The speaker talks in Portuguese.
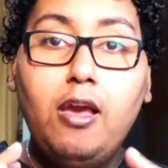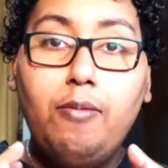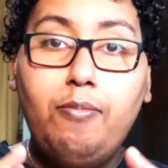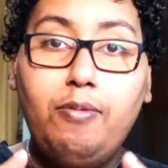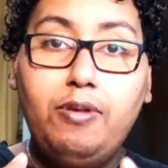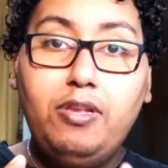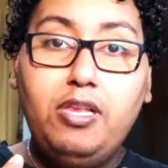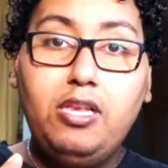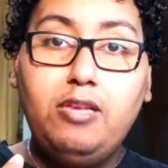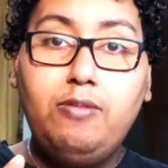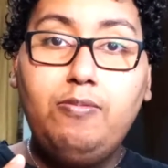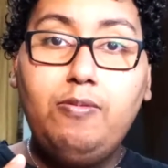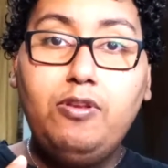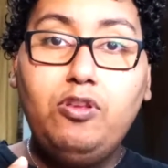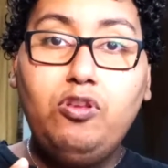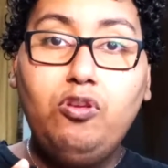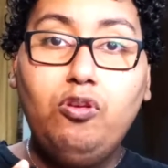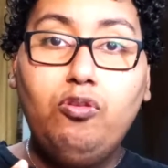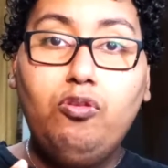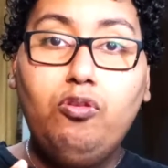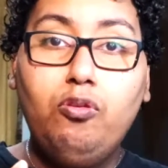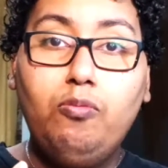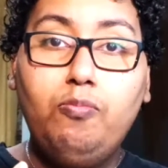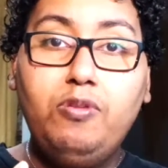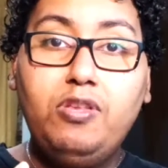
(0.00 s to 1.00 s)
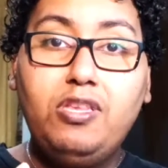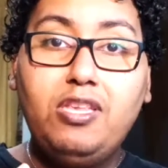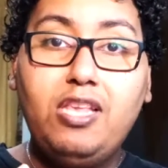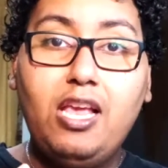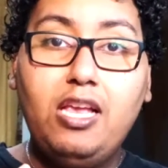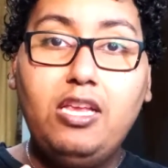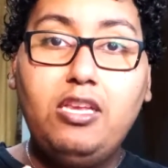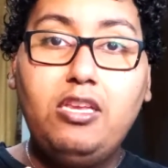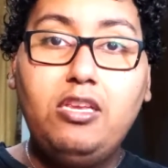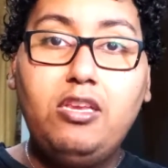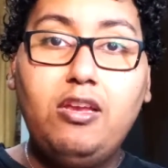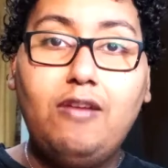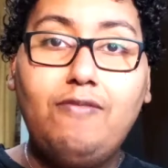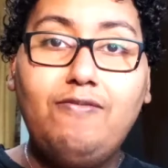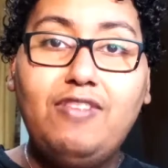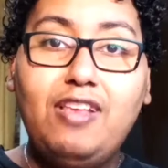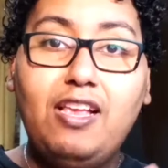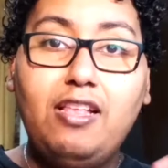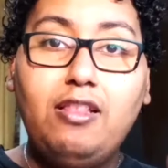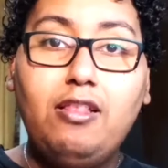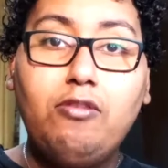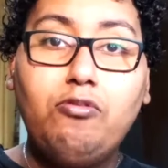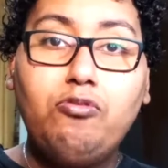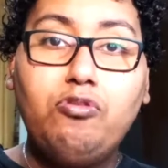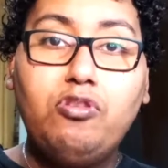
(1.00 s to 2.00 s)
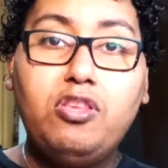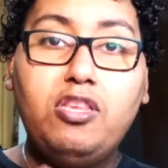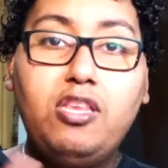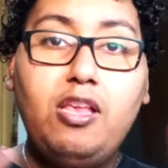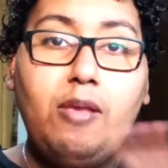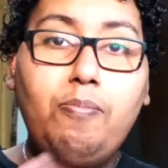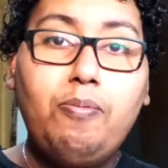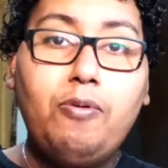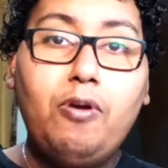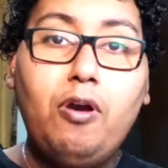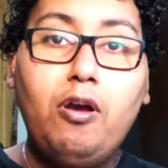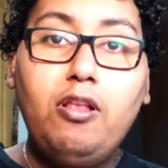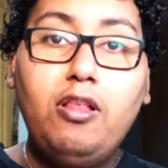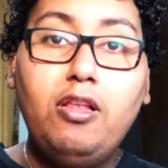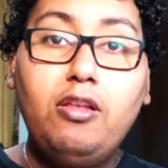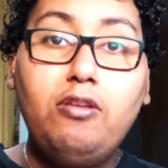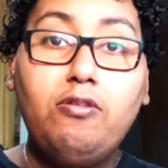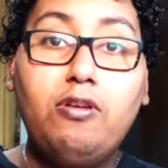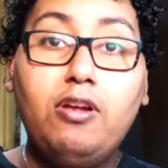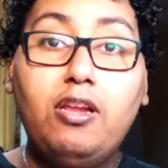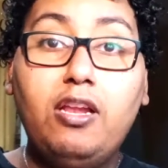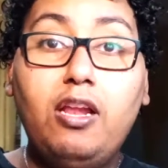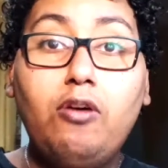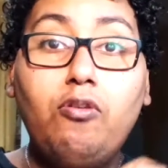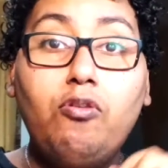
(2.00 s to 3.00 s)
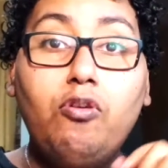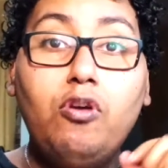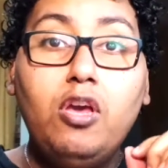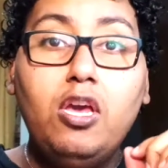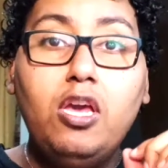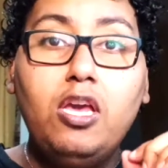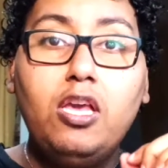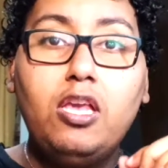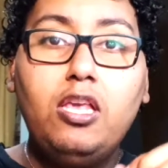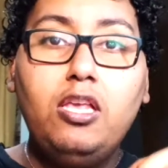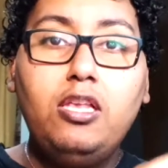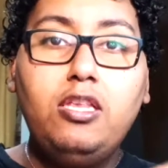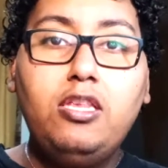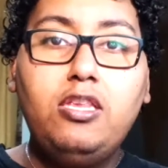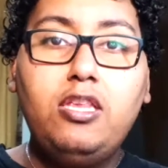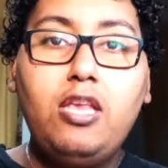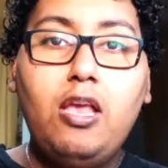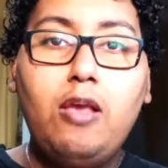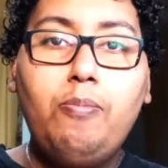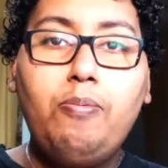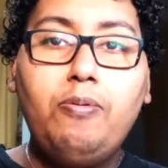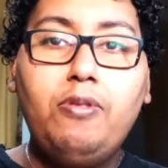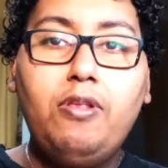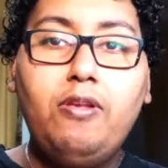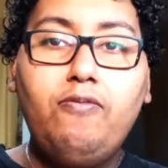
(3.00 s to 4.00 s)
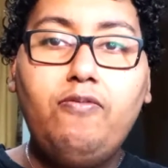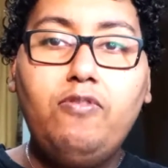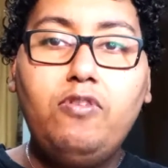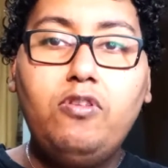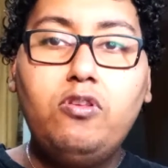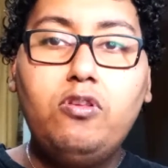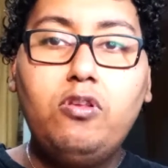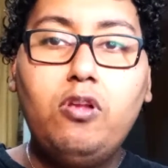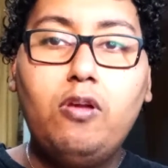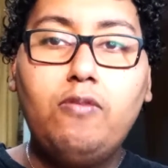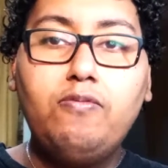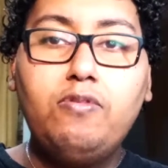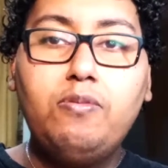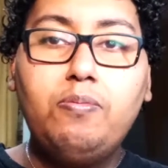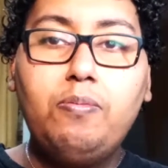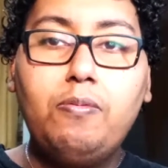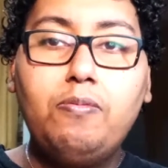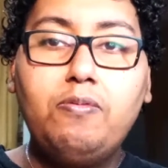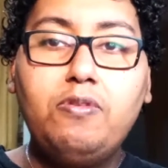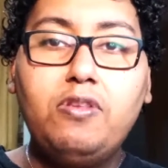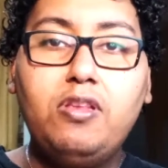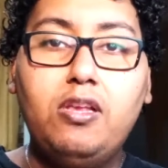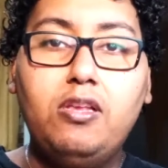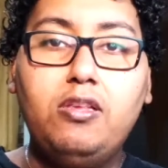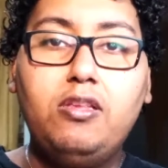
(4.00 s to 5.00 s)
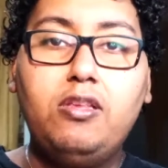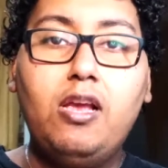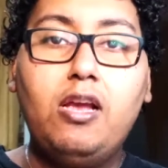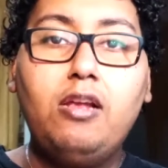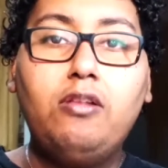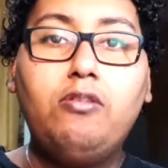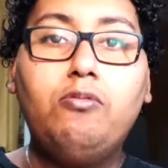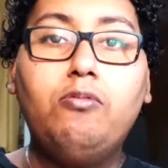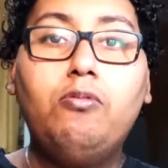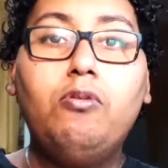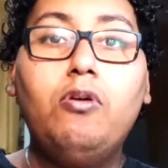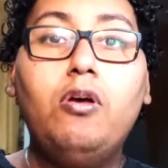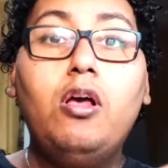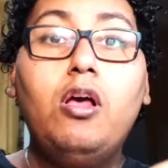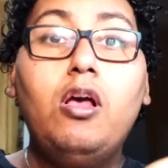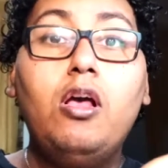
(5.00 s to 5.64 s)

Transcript: Mas às vezes o YouTube esquece de te avisar, então sempre corre lá no canal que sempre tem vídeos novos para você, certo?